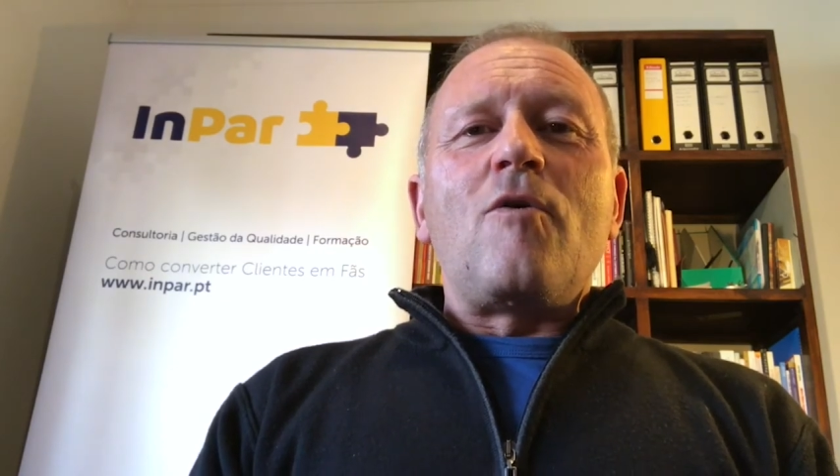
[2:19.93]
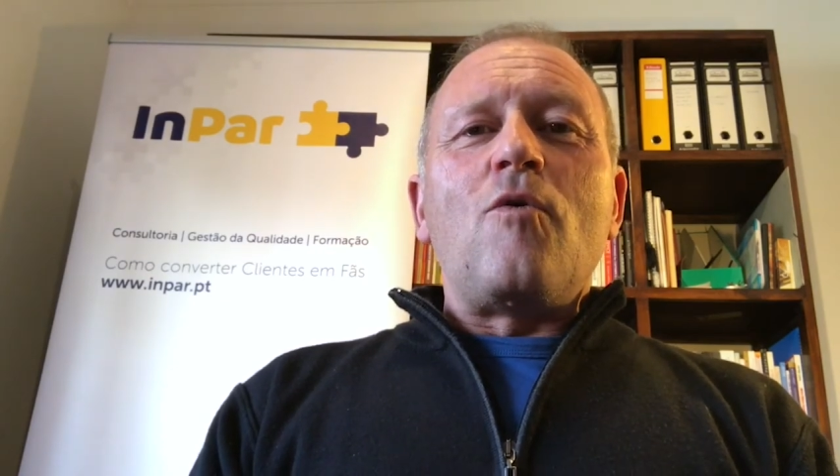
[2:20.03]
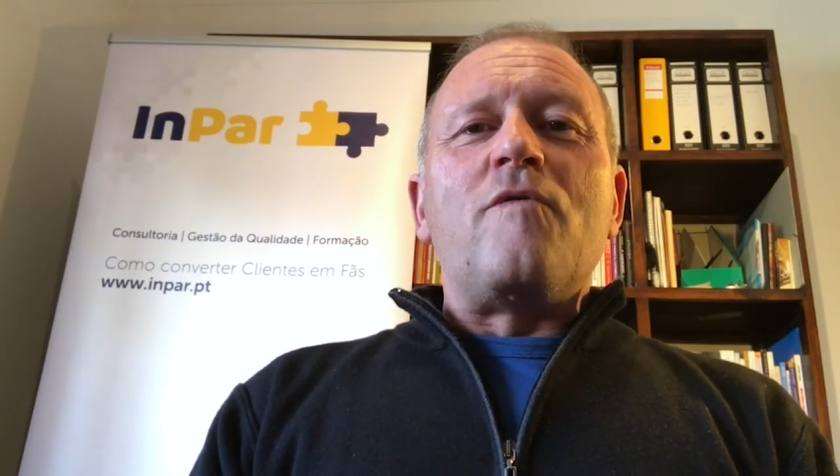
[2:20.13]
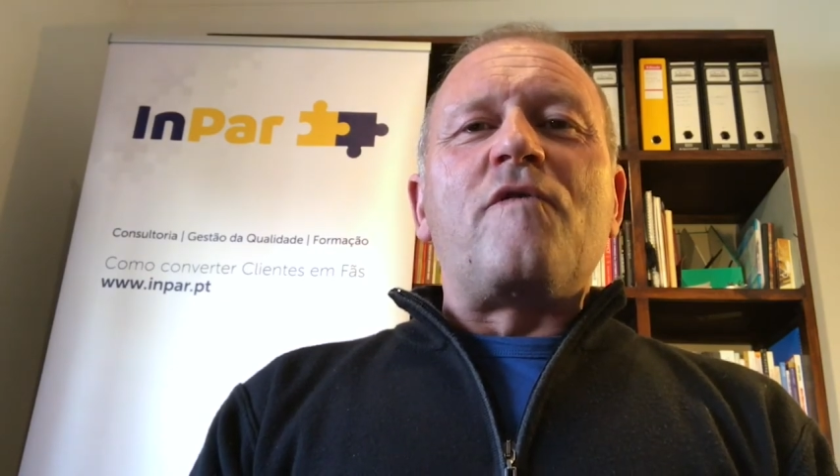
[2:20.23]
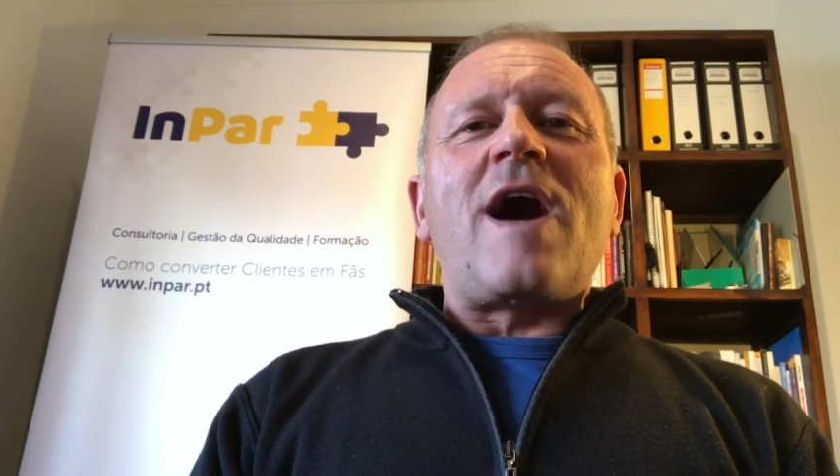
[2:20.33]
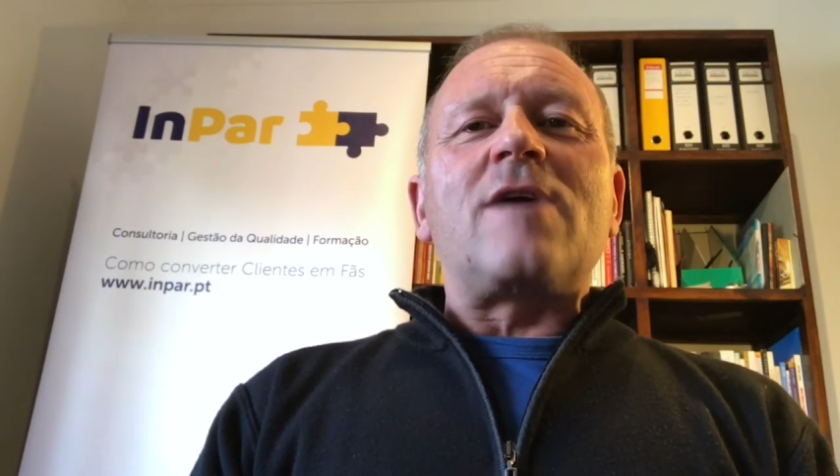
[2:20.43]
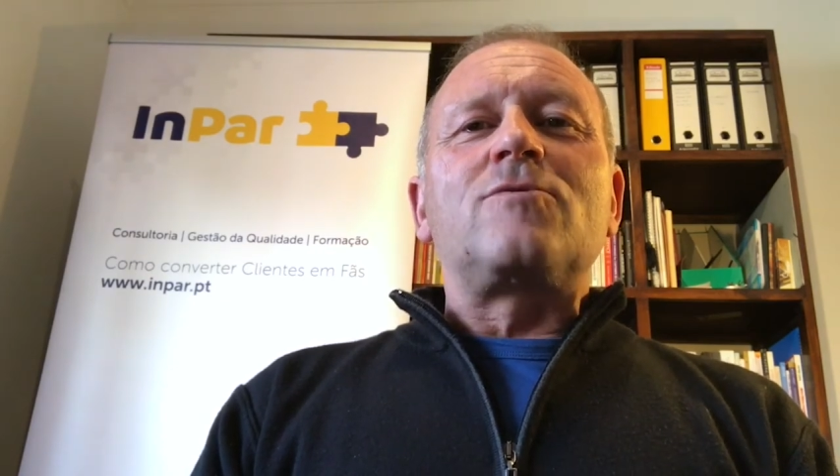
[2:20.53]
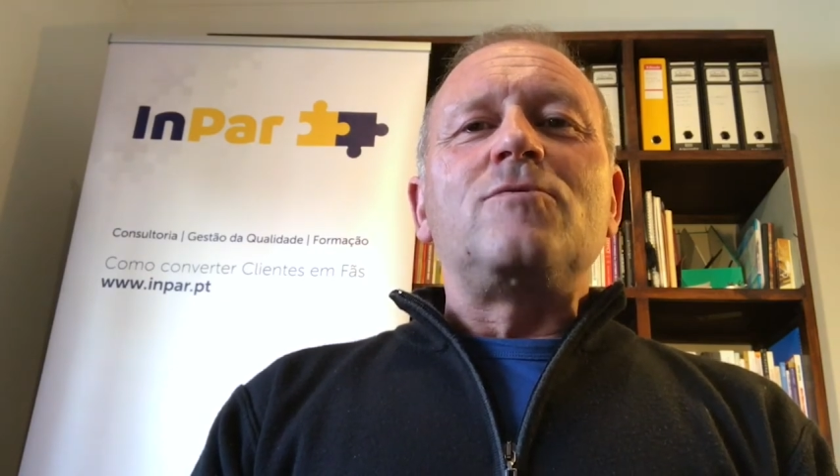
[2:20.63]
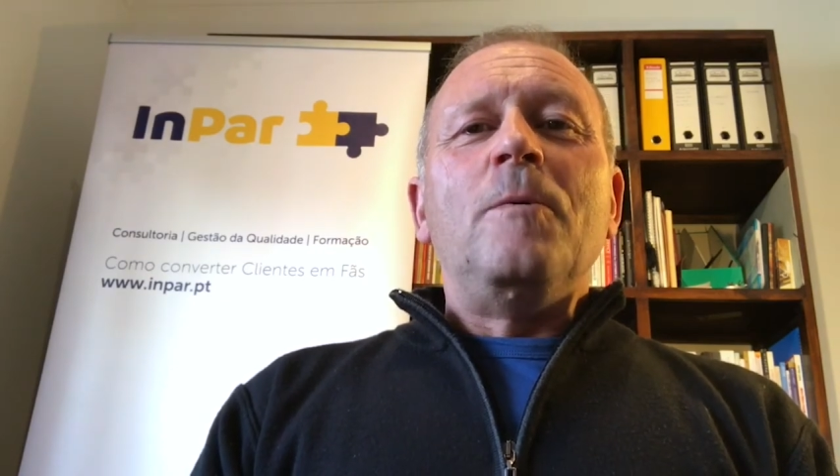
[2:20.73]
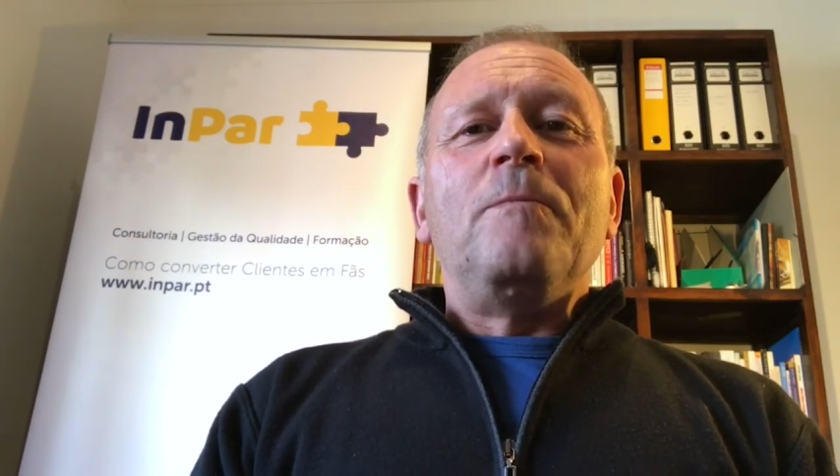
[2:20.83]
o
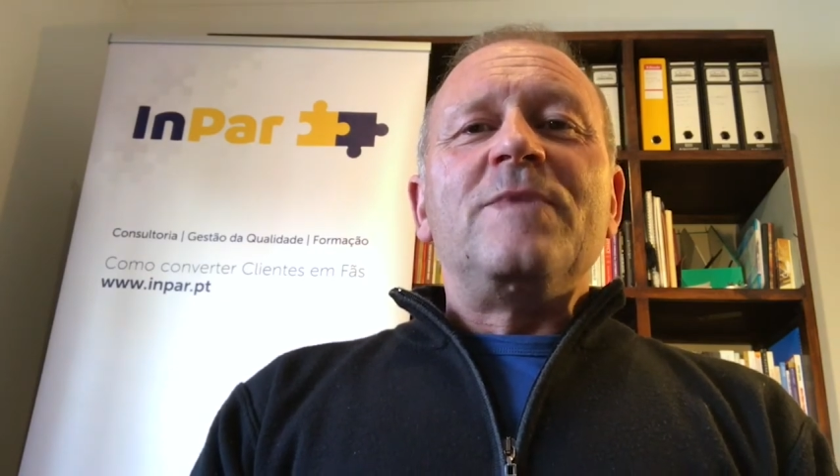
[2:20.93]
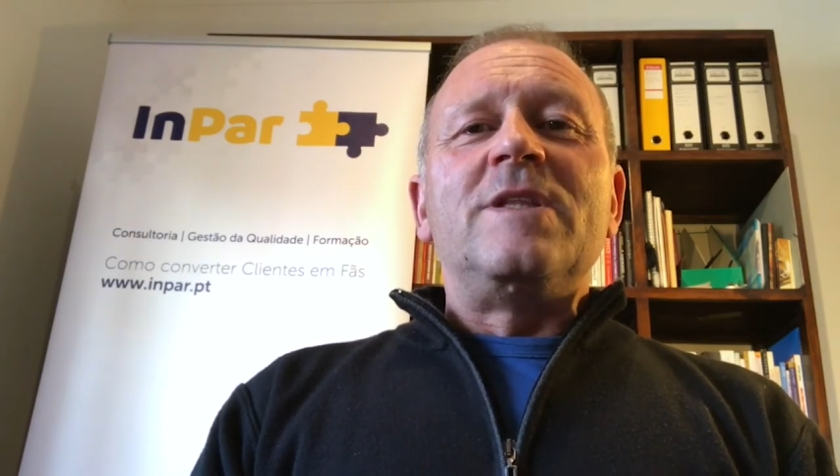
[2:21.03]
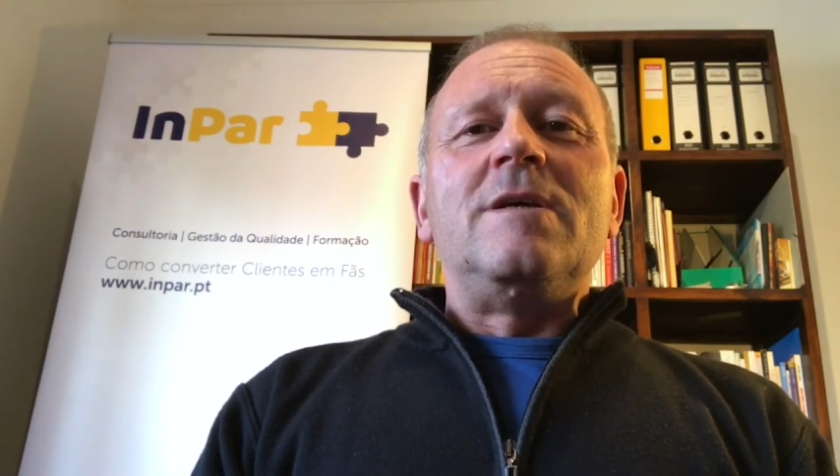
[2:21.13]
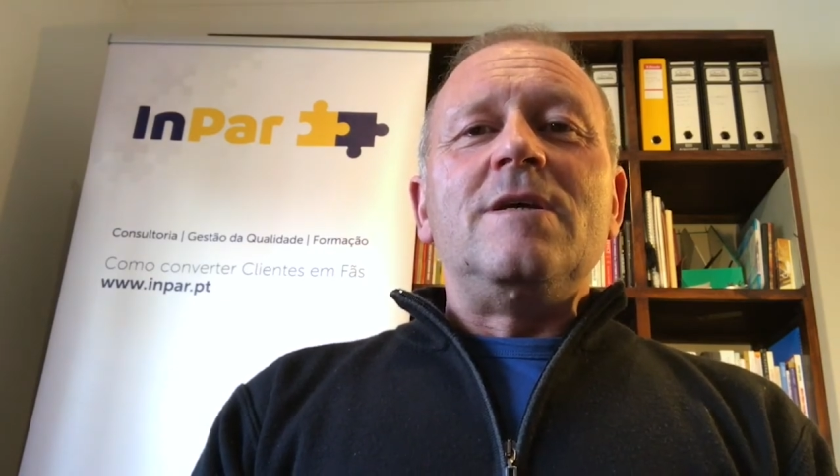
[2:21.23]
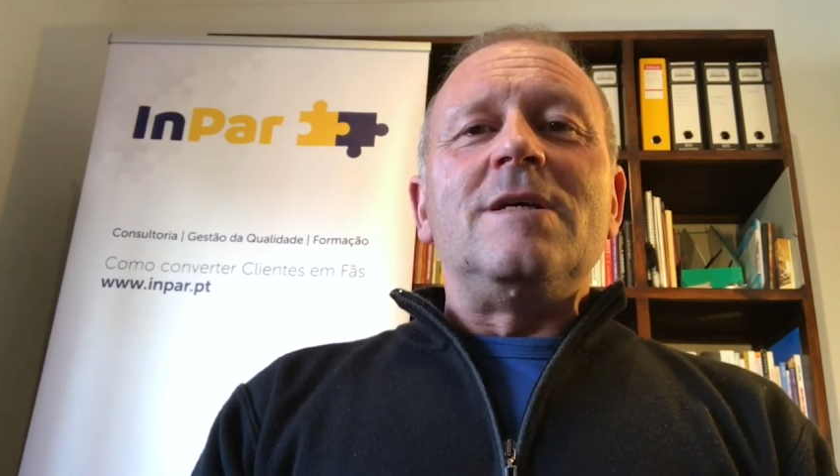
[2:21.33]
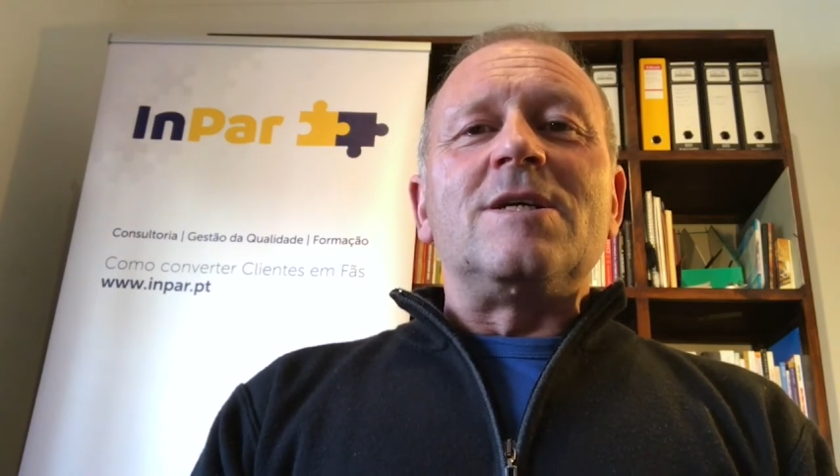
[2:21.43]
facto de